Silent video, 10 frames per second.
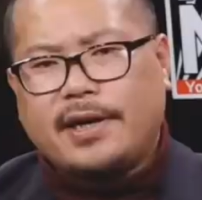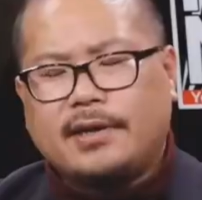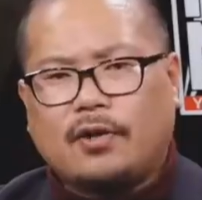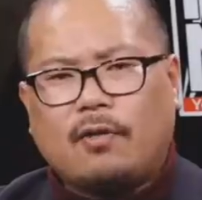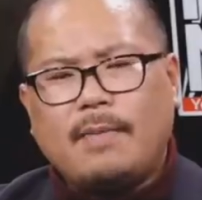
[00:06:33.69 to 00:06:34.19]

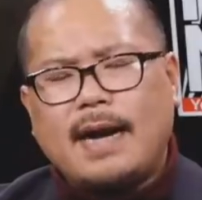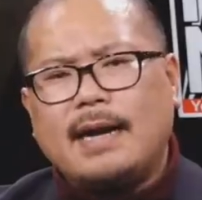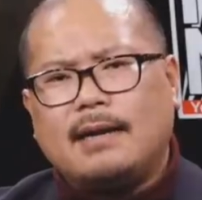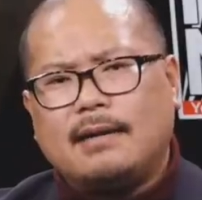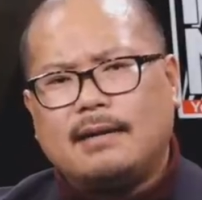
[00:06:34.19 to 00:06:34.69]
예,
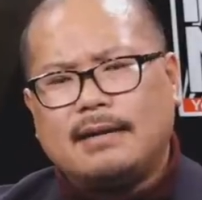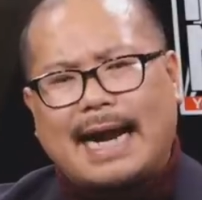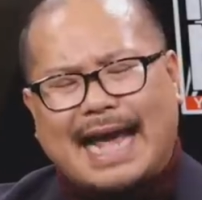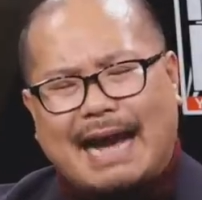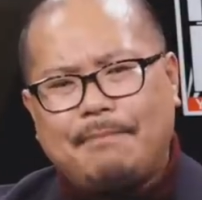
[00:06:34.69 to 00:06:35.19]
정말
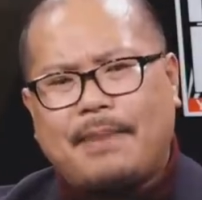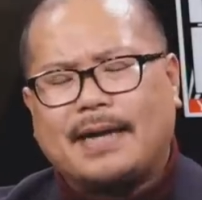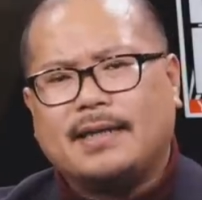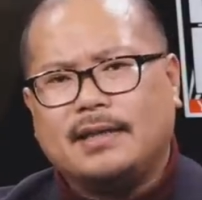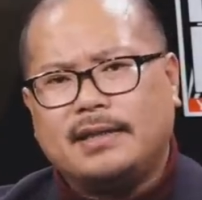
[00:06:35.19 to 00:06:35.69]
나라
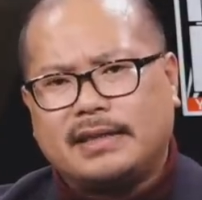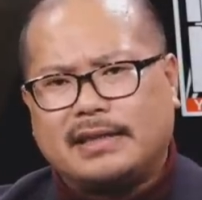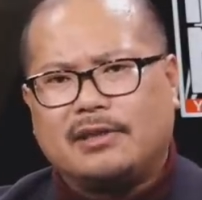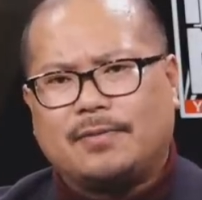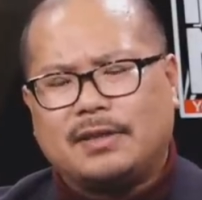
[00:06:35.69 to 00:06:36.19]
안팎이
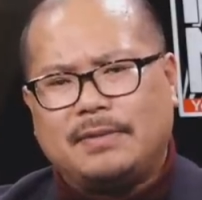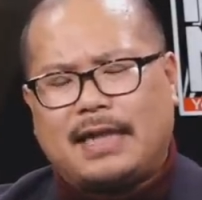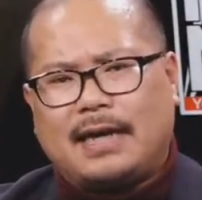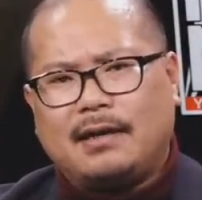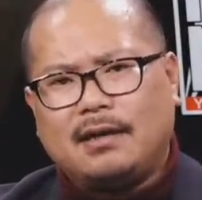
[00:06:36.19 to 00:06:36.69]

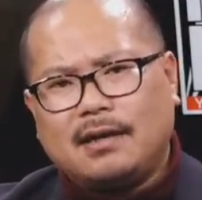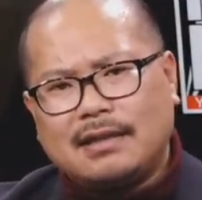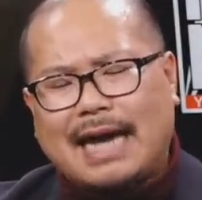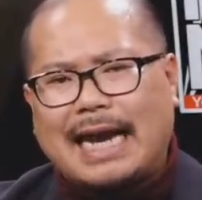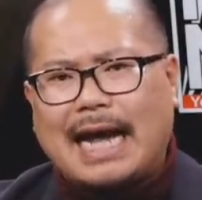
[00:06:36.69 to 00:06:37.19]
시끄럽습니다.
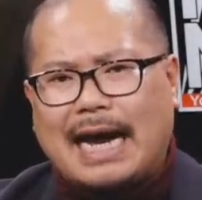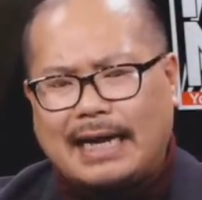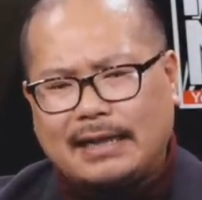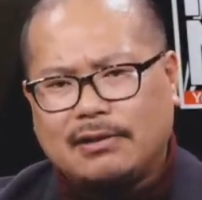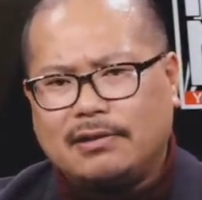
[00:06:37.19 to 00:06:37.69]
나라
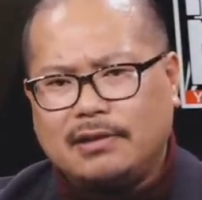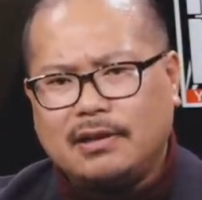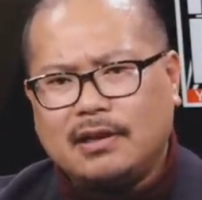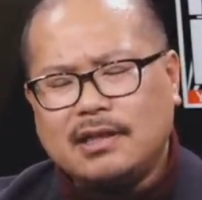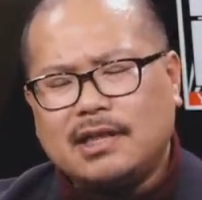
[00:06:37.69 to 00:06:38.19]

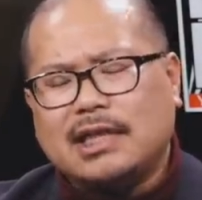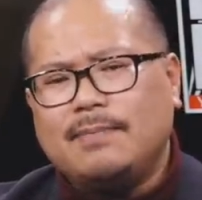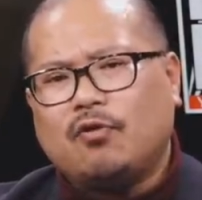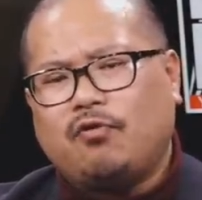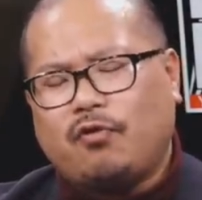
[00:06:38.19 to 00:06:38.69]
안에서는
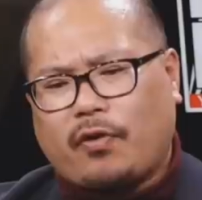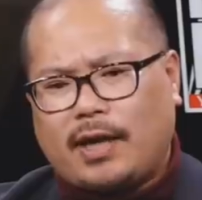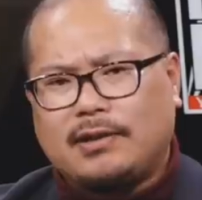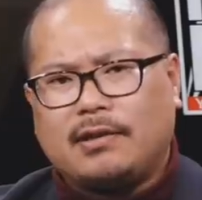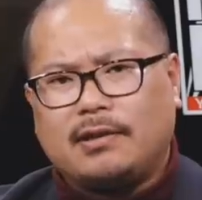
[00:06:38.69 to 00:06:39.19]
지금
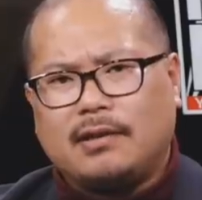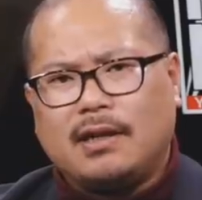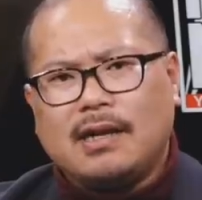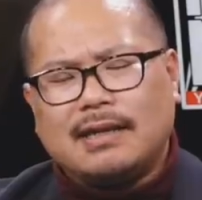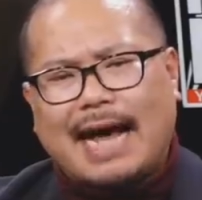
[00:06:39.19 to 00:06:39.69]
국회에서는
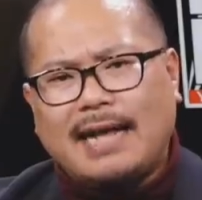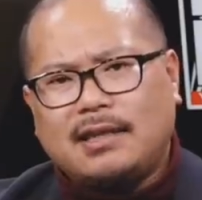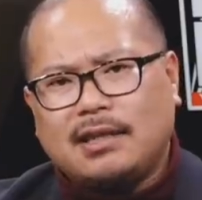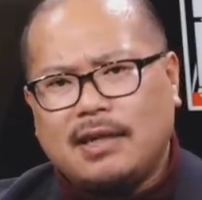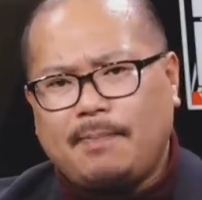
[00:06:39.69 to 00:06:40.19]

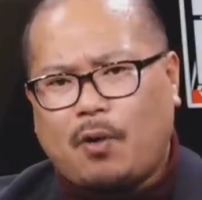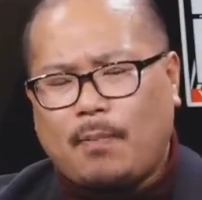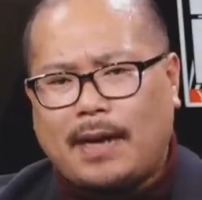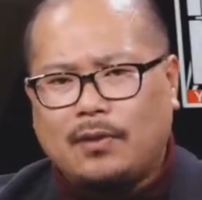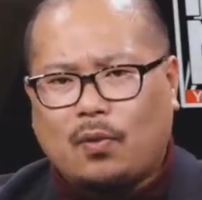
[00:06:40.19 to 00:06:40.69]
날치기
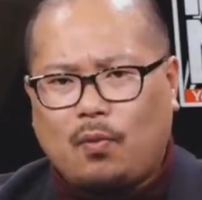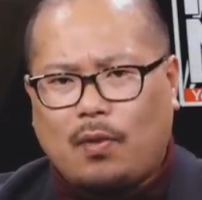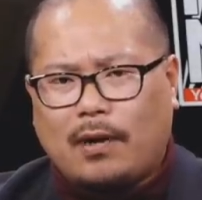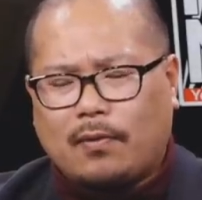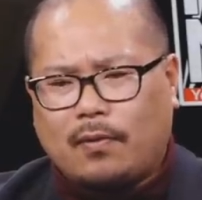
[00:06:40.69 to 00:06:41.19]
법안
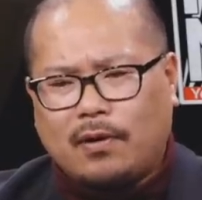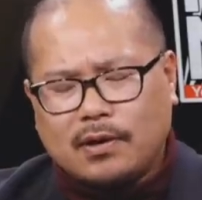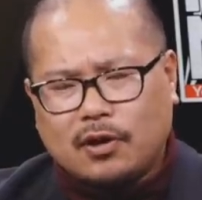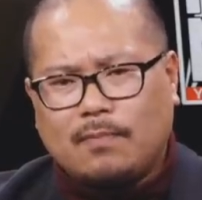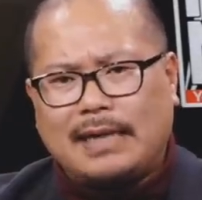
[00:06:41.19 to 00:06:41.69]
통과로
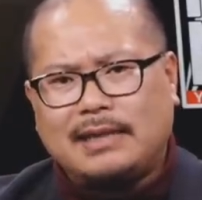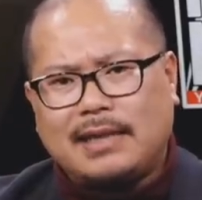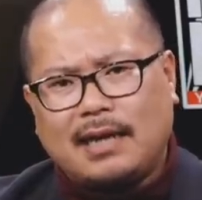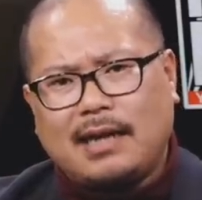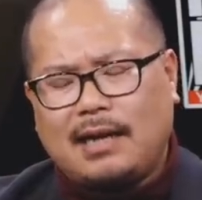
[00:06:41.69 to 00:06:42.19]
정말
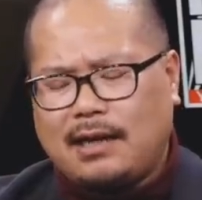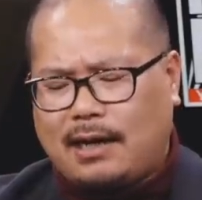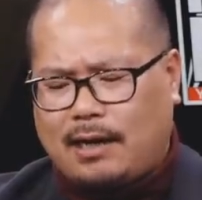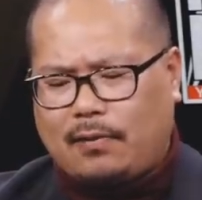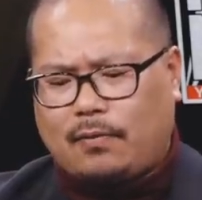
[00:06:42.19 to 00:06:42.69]

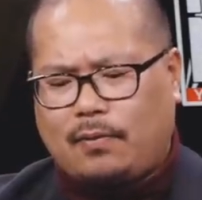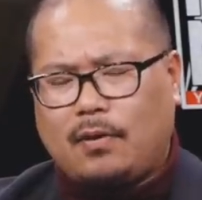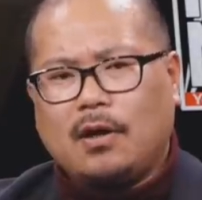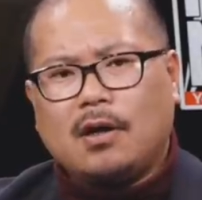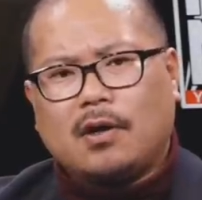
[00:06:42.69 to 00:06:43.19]
쌩난리가
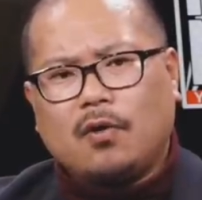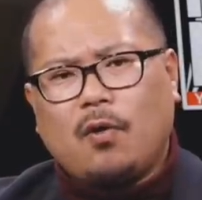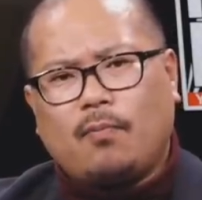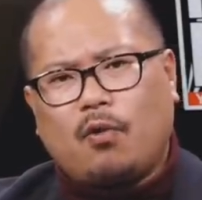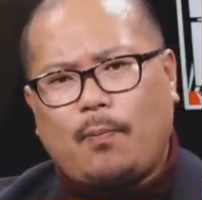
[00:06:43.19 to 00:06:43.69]
났고
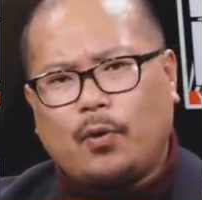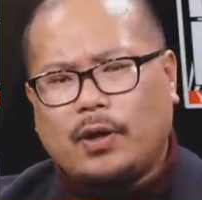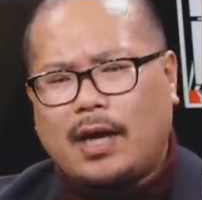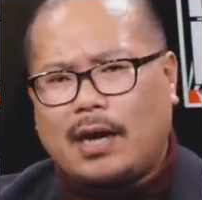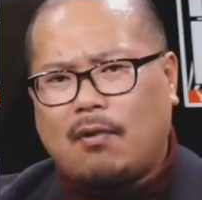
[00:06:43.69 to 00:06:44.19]
그리고
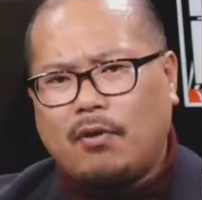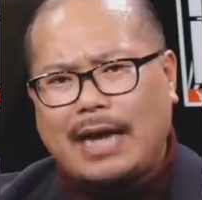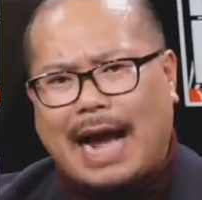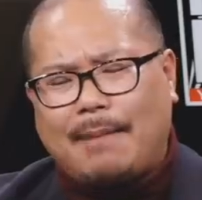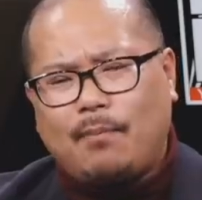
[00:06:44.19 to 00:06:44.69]
무엇보다
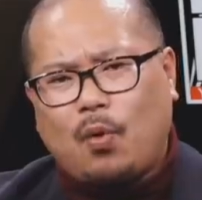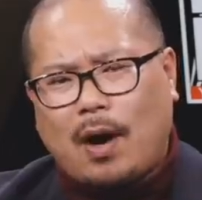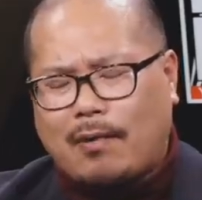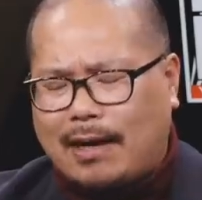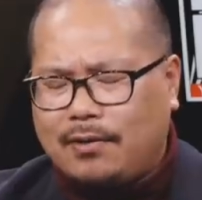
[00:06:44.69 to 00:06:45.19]
우리
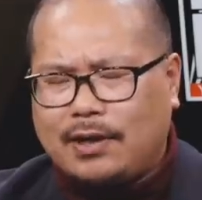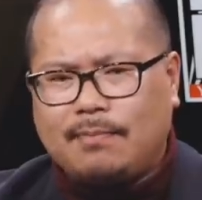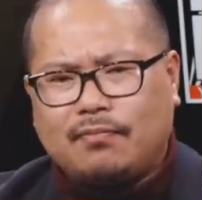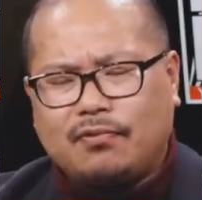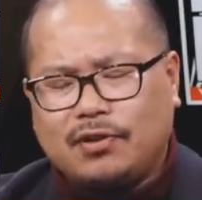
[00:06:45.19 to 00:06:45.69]
안보와
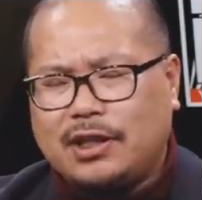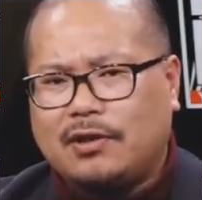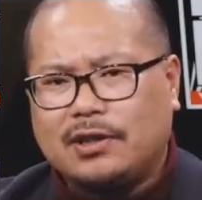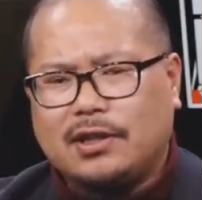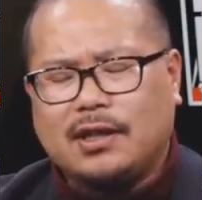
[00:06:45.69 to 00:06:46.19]
관련된 문제
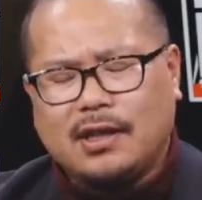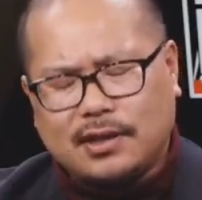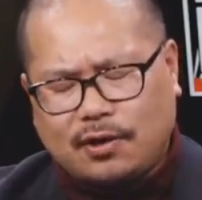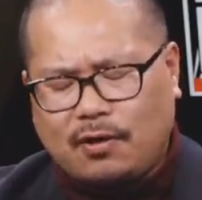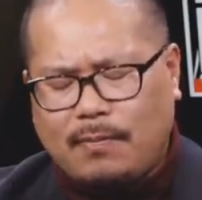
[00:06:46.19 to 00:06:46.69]
역시
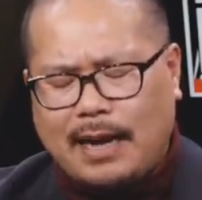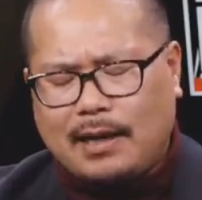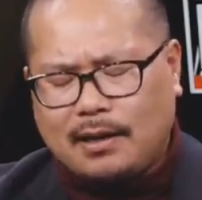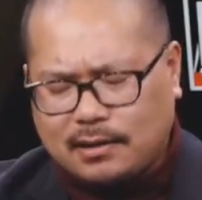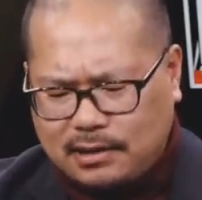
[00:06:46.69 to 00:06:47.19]

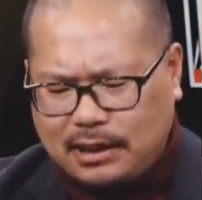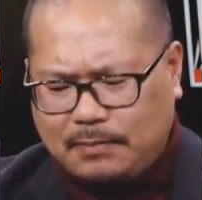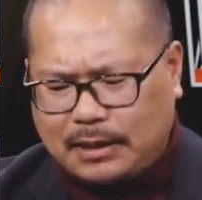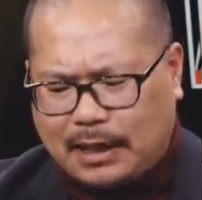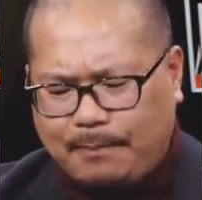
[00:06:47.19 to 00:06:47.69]
정말
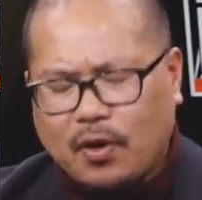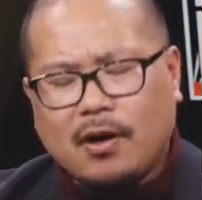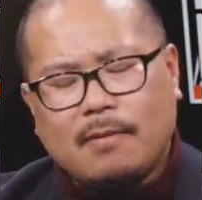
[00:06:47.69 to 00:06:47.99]
큰일입니다.